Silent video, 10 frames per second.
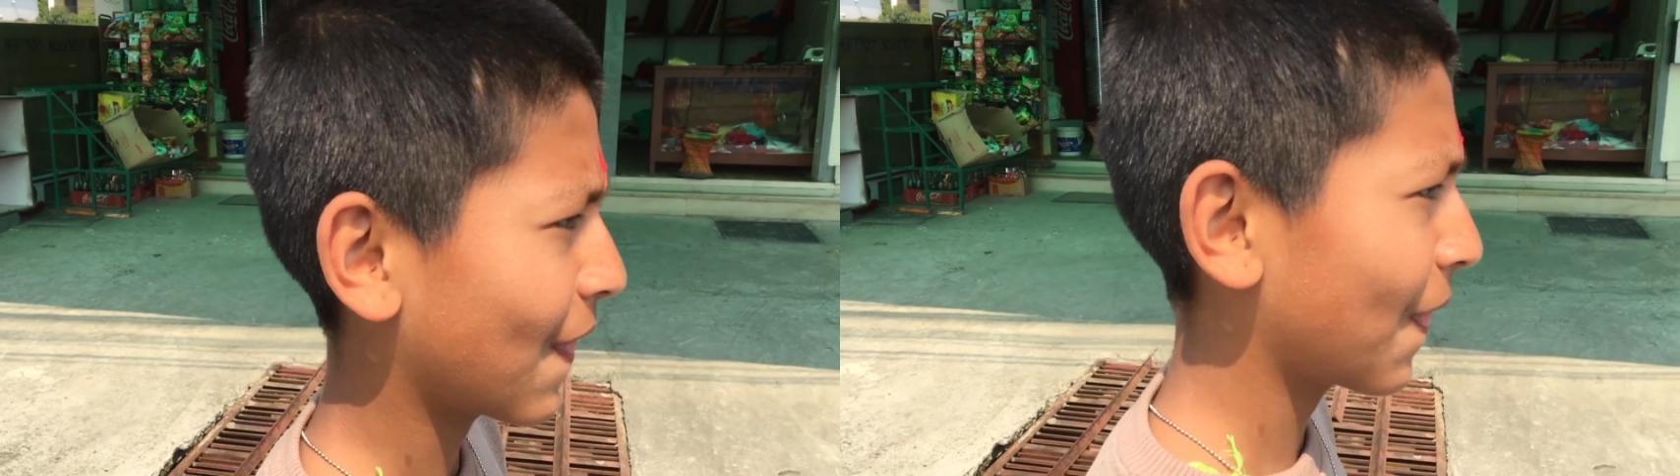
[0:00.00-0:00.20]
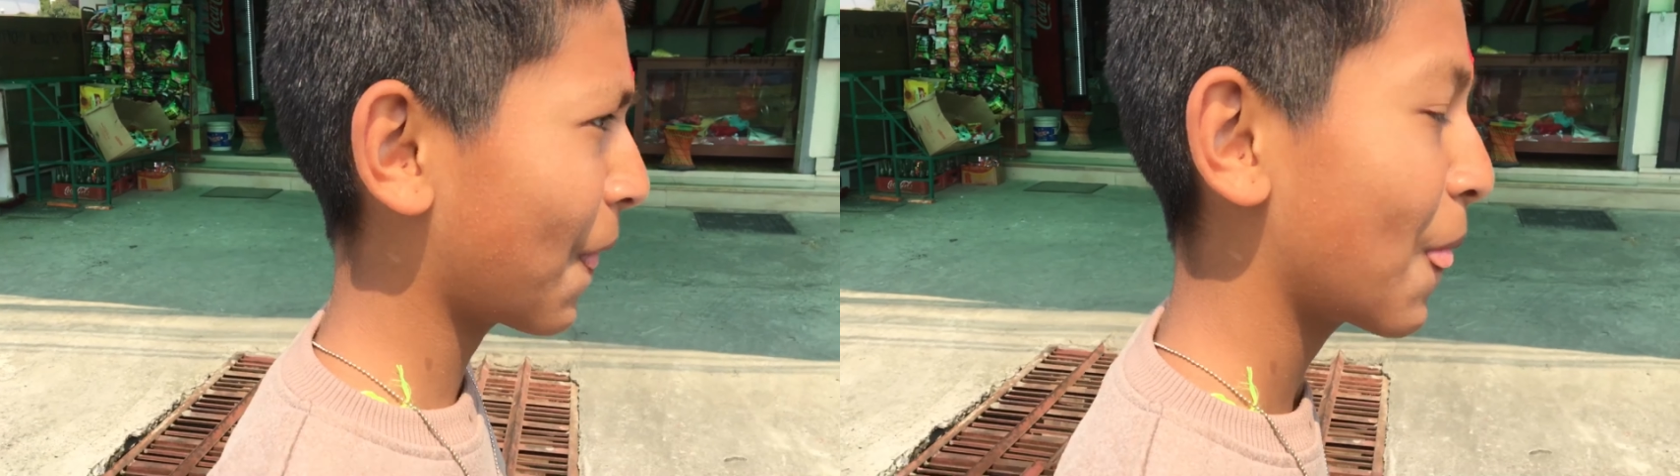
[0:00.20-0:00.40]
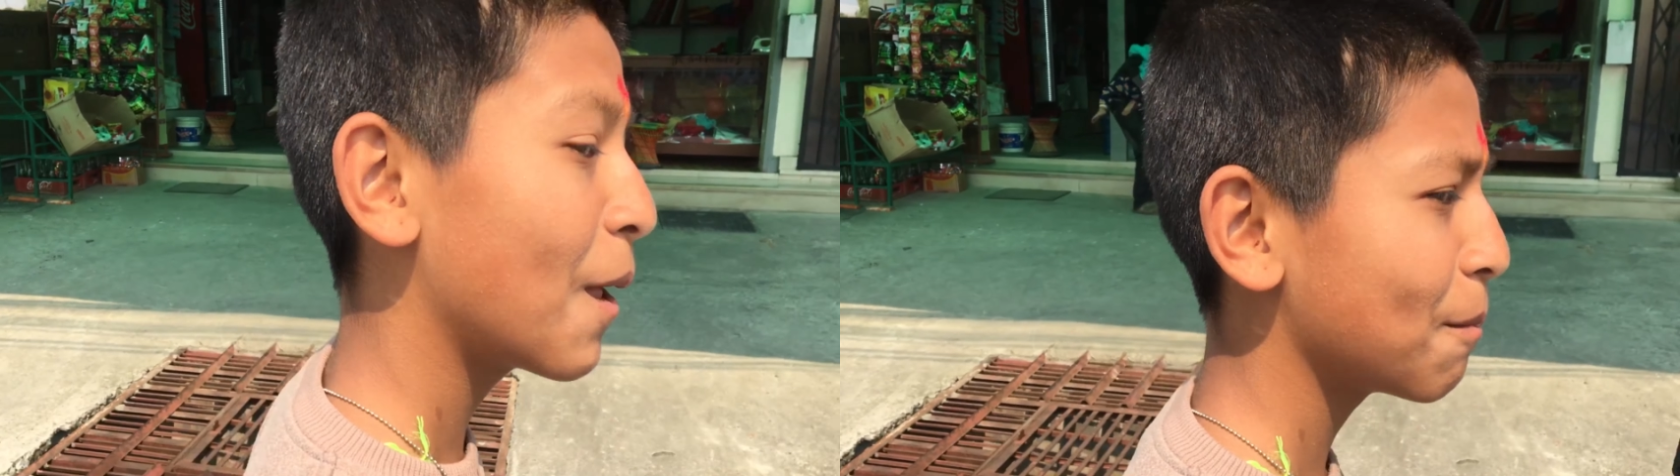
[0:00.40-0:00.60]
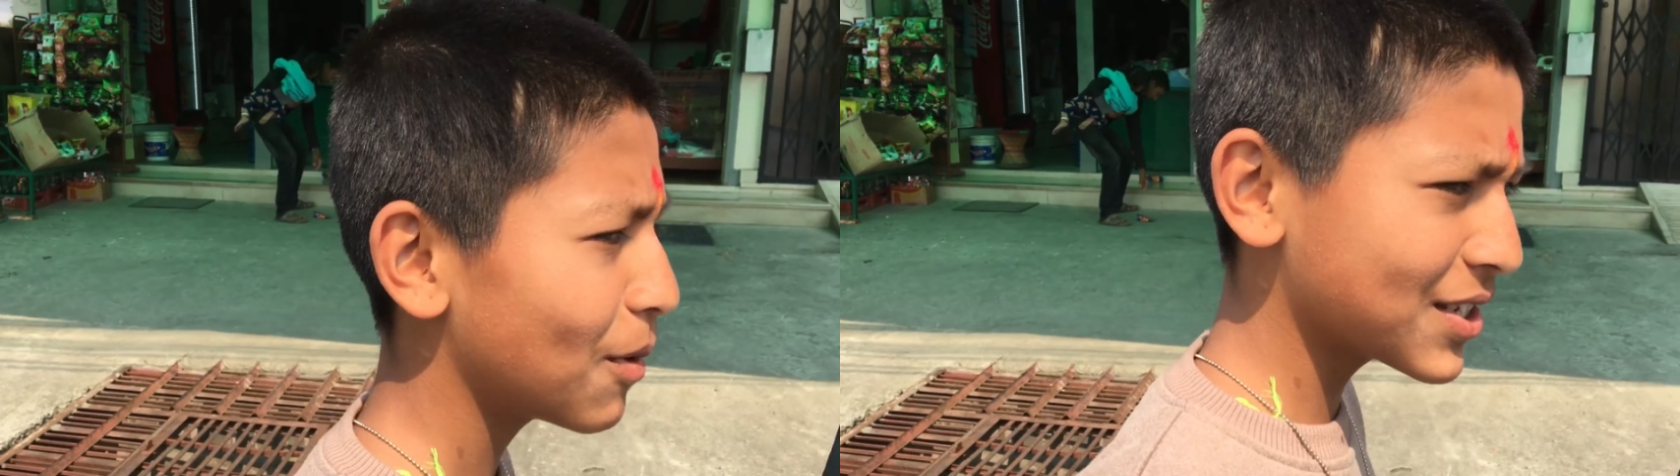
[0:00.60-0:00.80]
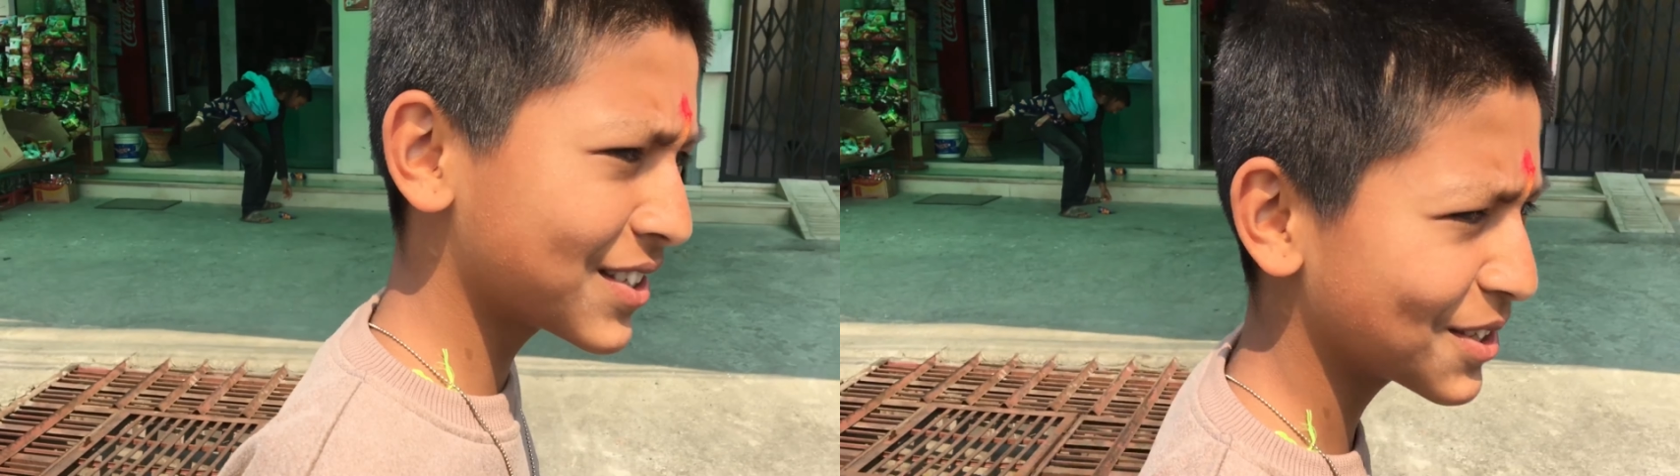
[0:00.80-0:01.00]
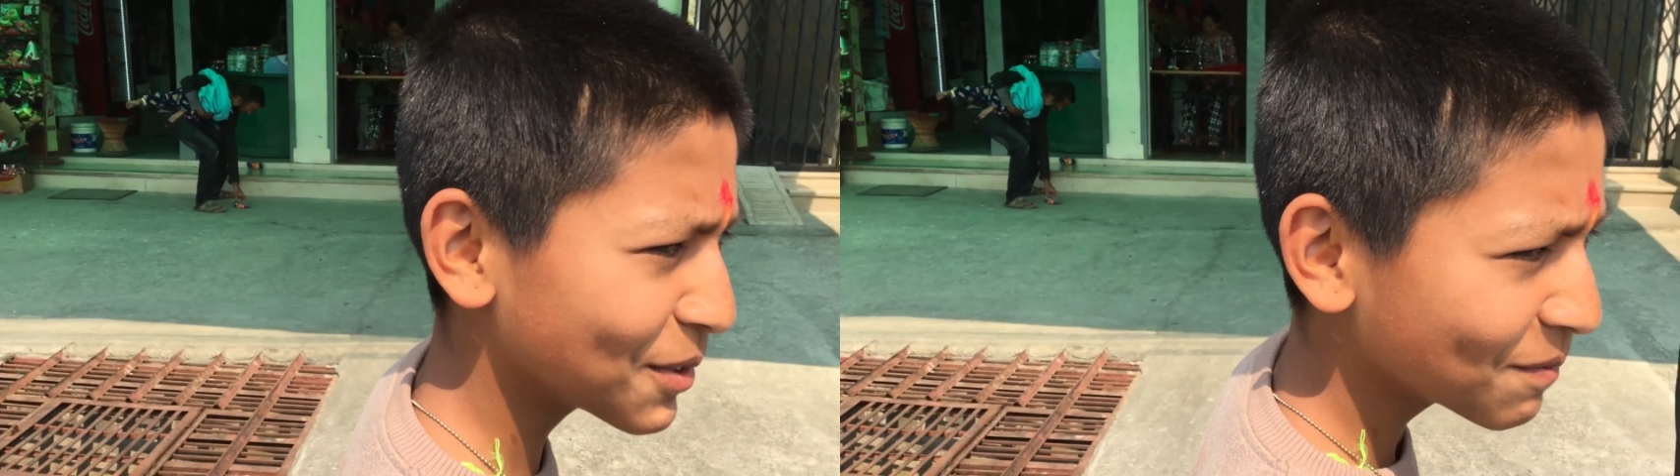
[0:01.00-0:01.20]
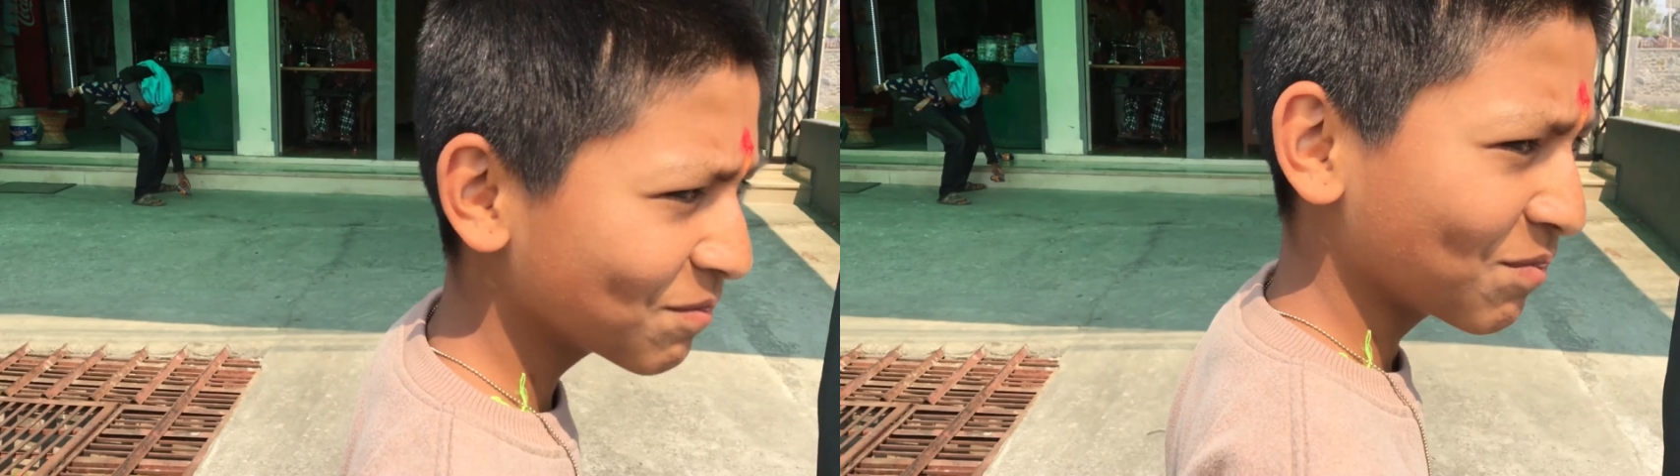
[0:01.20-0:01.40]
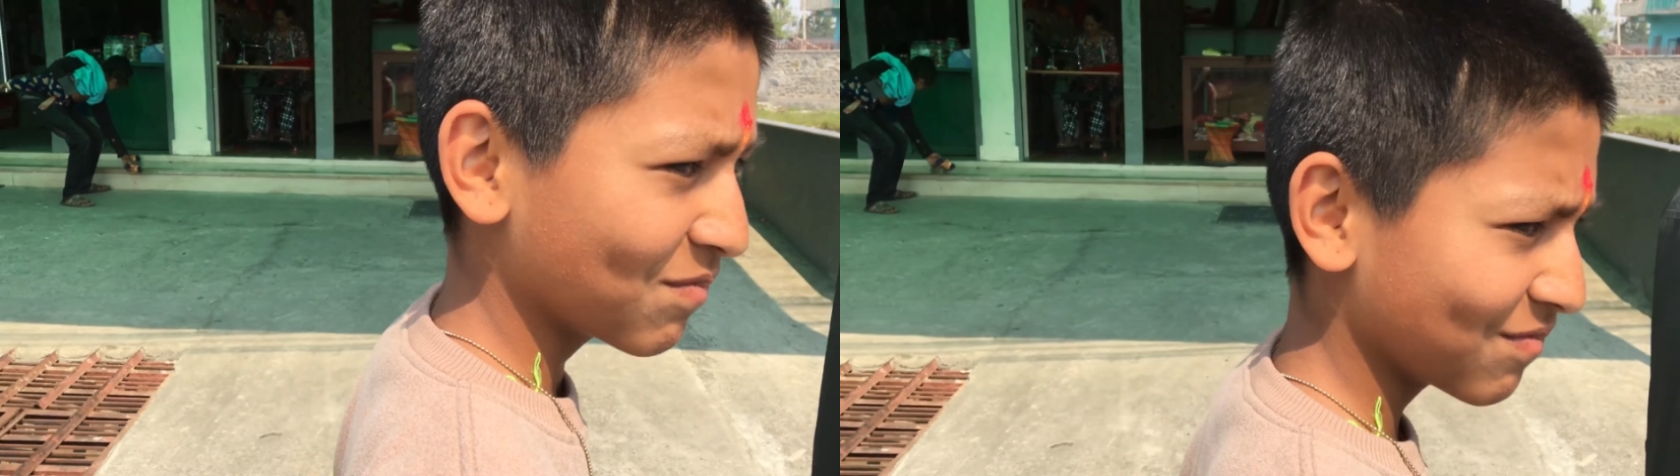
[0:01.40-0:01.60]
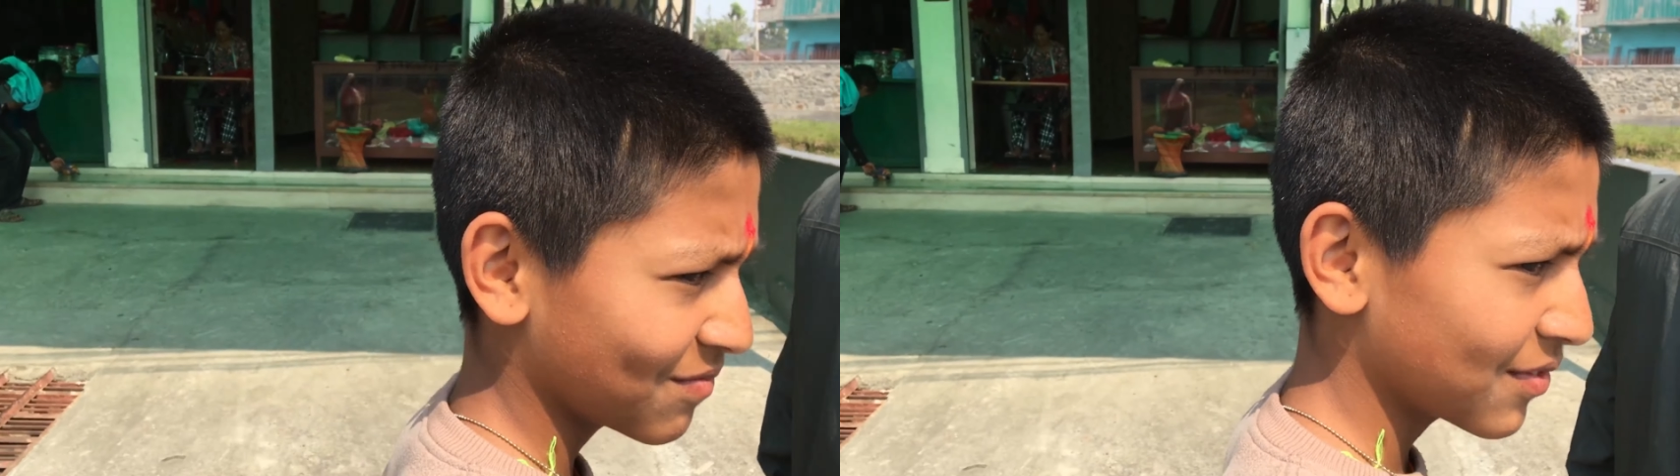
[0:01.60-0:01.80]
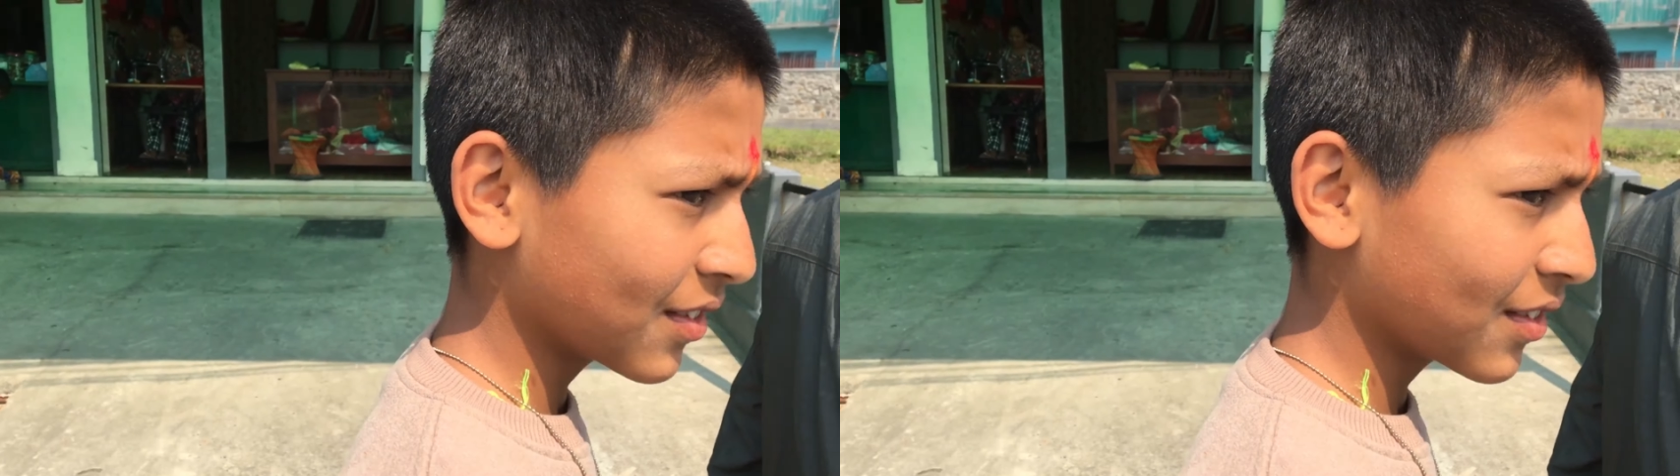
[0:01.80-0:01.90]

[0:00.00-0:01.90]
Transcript: प्लान मस्त मस्त है पहले मैं